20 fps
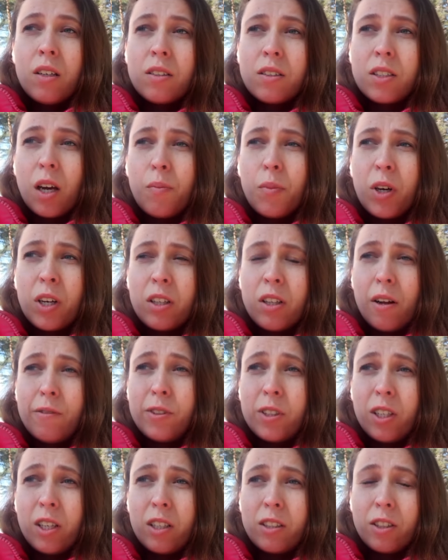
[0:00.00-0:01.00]
Самое
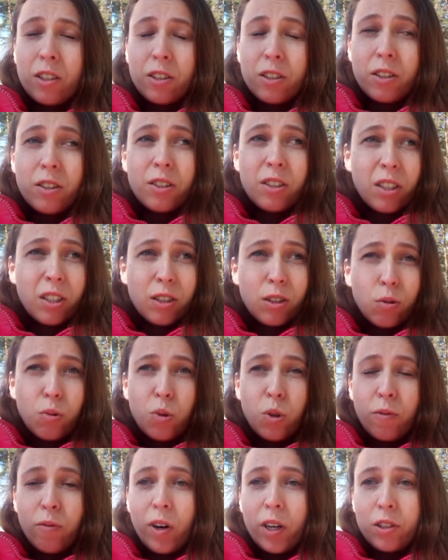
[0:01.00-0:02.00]
главное для нарцисса это
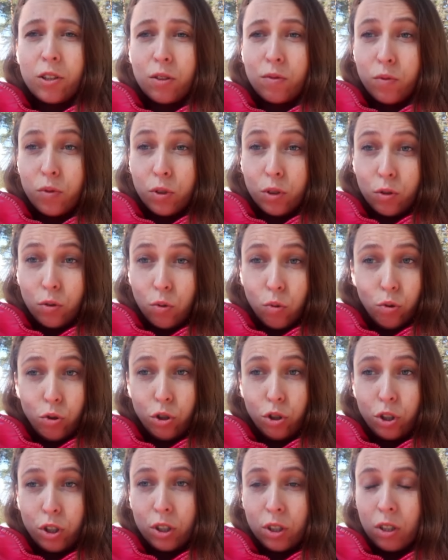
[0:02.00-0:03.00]
урвать свой куш,
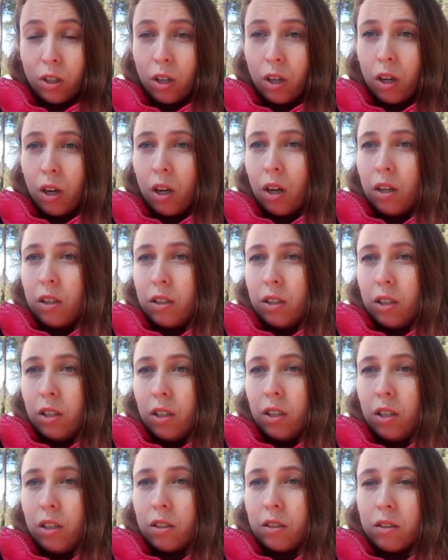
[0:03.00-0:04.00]

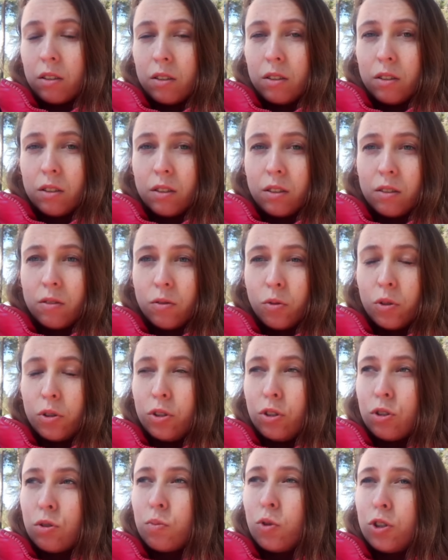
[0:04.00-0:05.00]
и он
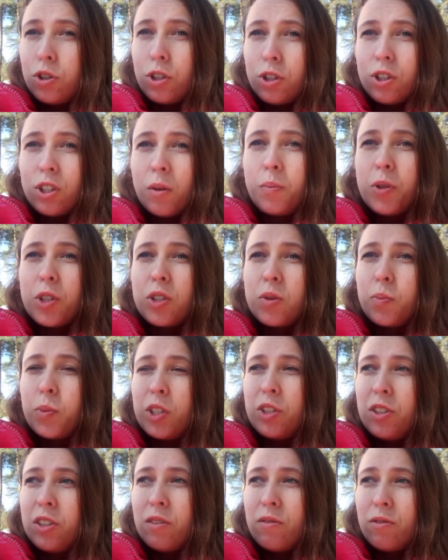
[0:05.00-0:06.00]
не смотрит на
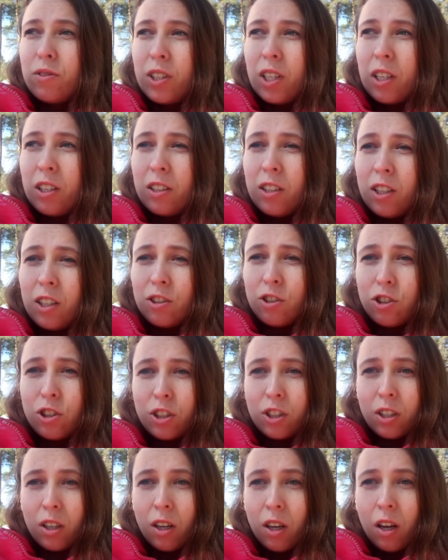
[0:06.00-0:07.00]
перспективы
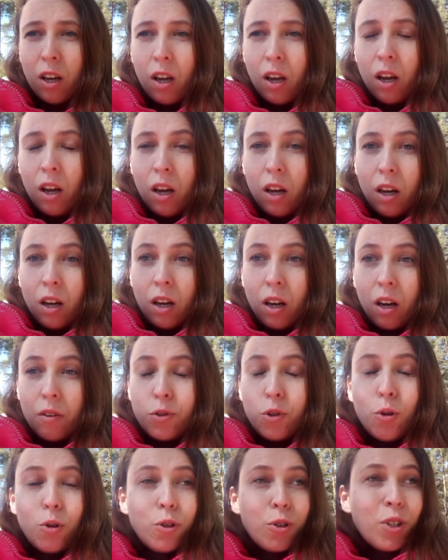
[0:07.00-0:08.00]
дальнейшие. А
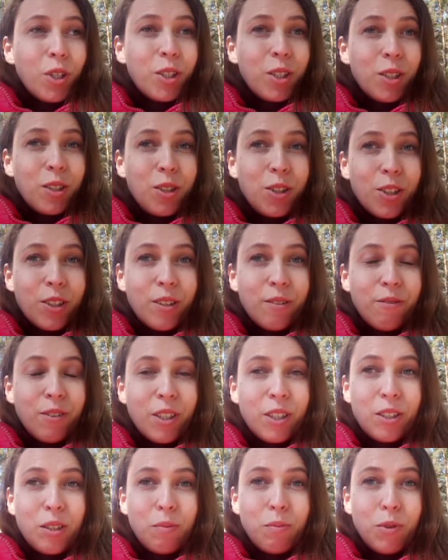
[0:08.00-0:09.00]
вдруг этот
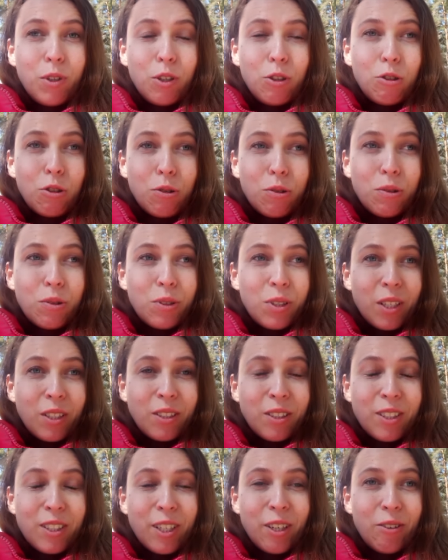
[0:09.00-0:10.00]
человек тебе еще, я
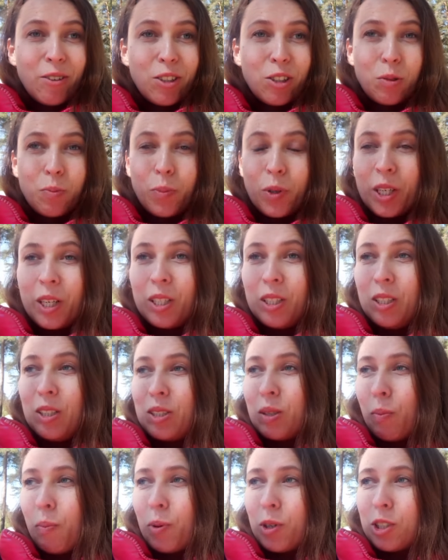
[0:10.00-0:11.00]
не знаю, даже
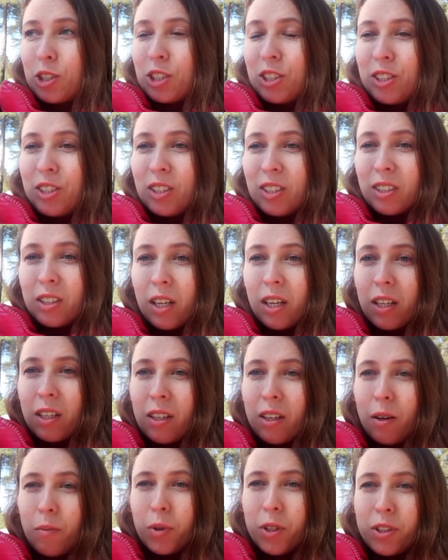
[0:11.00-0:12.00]
пригодится по жизни,
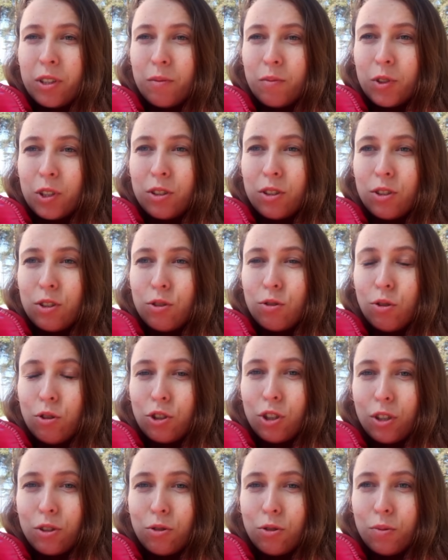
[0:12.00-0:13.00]
да? Об этом нарцисс
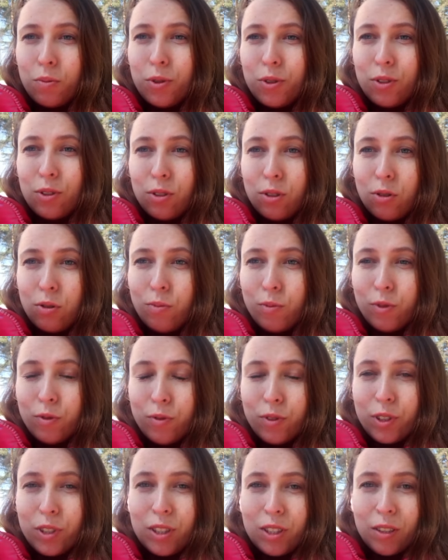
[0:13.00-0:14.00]
тоже особо не
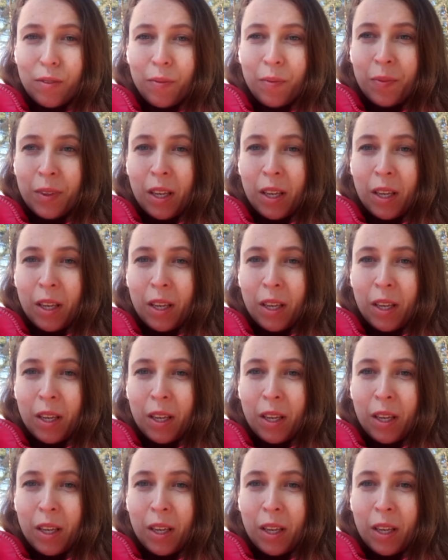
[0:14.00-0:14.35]
задумывается.